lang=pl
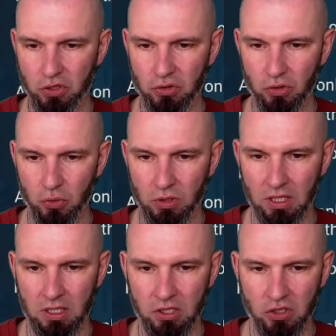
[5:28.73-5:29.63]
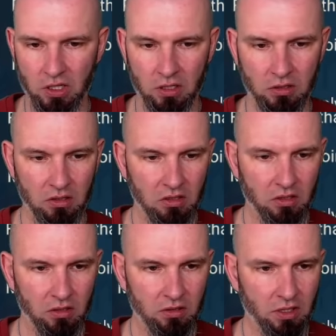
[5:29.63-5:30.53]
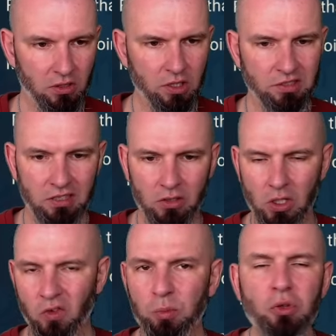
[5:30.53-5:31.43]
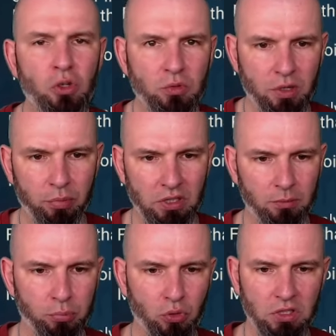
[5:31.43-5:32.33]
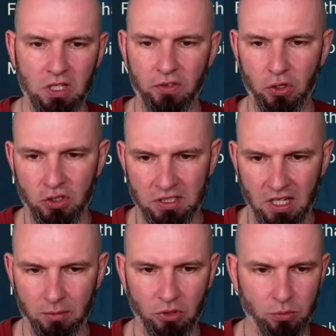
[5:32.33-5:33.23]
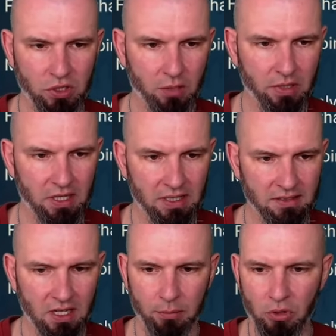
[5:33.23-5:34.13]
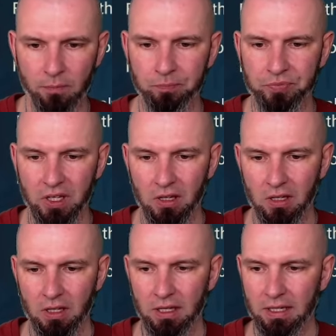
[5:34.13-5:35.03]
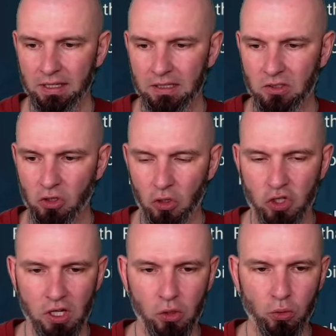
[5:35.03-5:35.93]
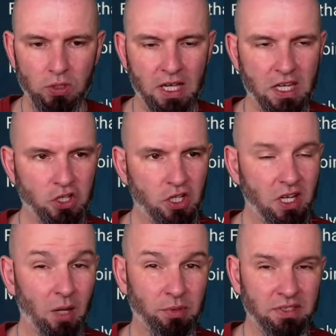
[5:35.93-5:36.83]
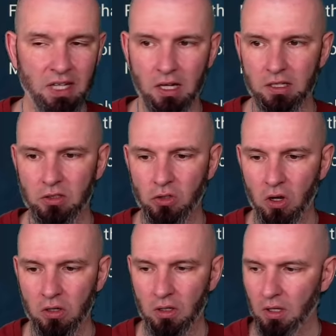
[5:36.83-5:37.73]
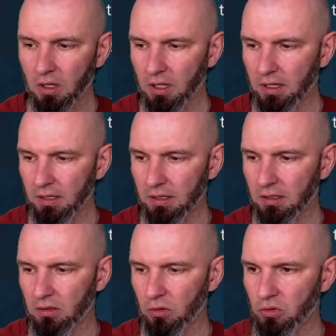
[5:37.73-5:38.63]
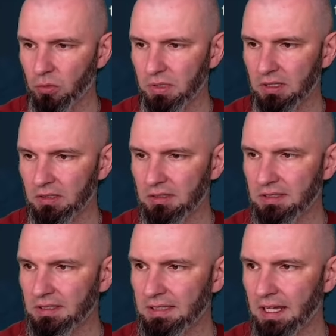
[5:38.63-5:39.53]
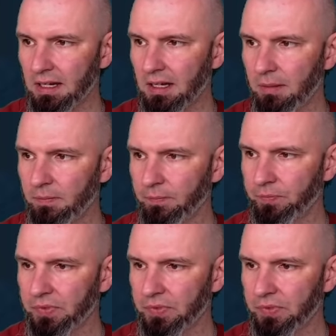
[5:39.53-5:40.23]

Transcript: Czy coś tutaj jeszcze... Nie, no i standardowo piszą, że potem punkty niewykorzystane będą przerabiane na srebro. E, to, czego tutaj jeszcze nie napisali, to Y, już sobie zerkam.